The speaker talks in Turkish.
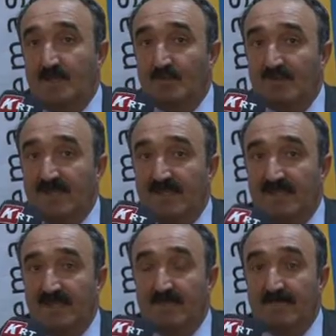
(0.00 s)
bu
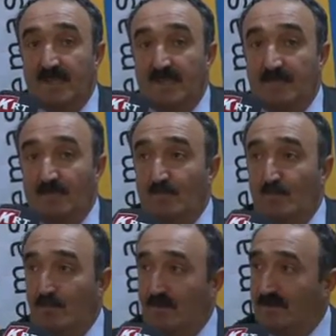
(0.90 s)
sayede
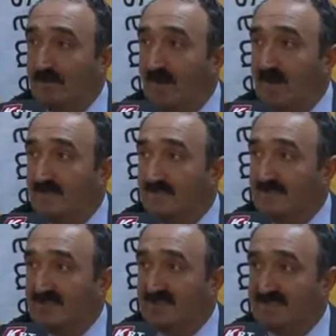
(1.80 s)
bu e, ağın
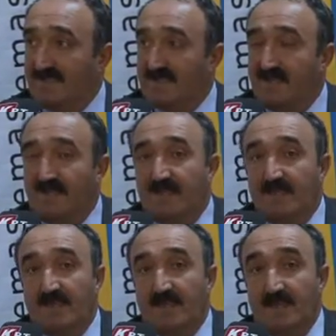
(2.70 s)
içerisine
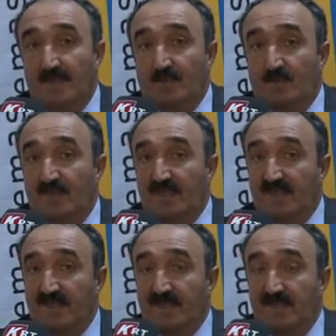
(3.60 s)
girerek
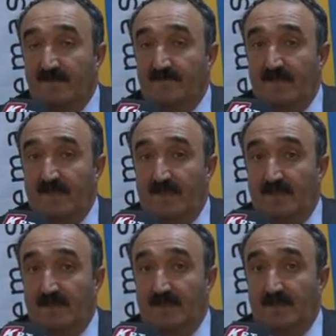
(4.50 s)
Türkiye'deki
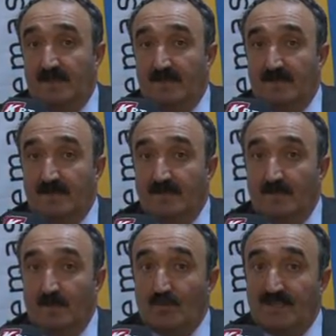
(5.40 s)
e,
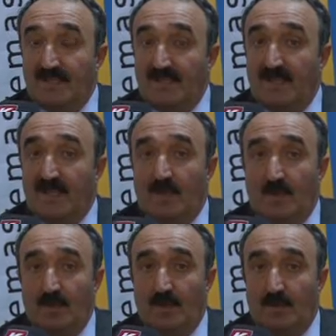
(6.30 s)
özellikle
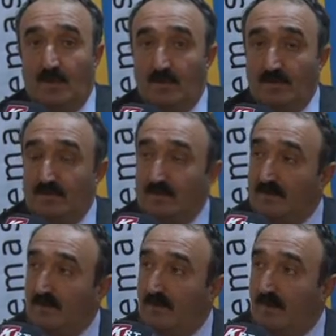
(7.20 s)
e,
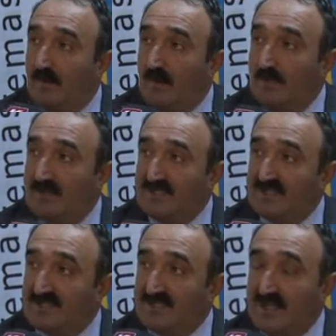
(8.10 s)

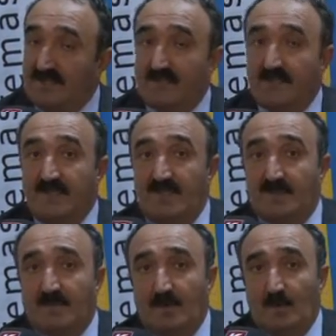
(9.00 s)
15 yaştan
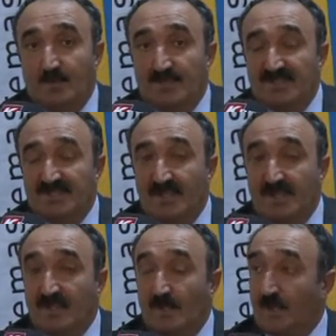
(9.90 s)
20, 30
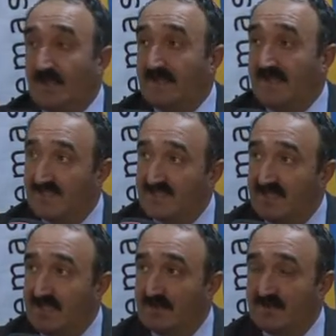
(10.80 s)
yaşına kadar olan
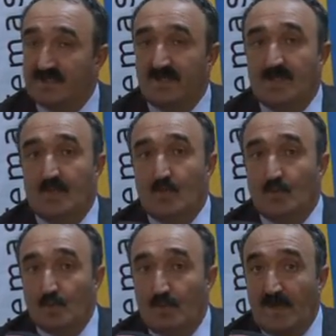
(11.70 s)
genç dediğimiz
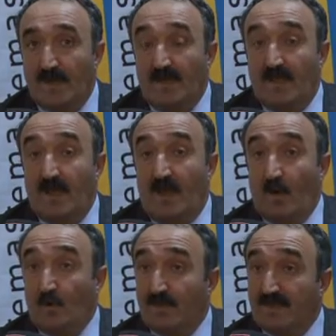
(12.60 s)
gruba
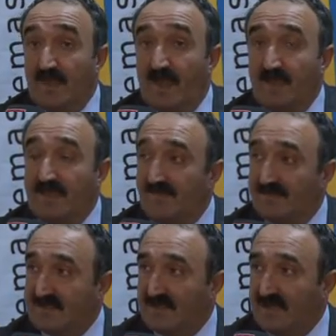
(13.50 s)
Avrupa'da hangi
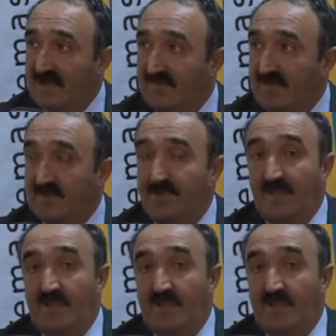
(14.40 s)
fırsatlar var?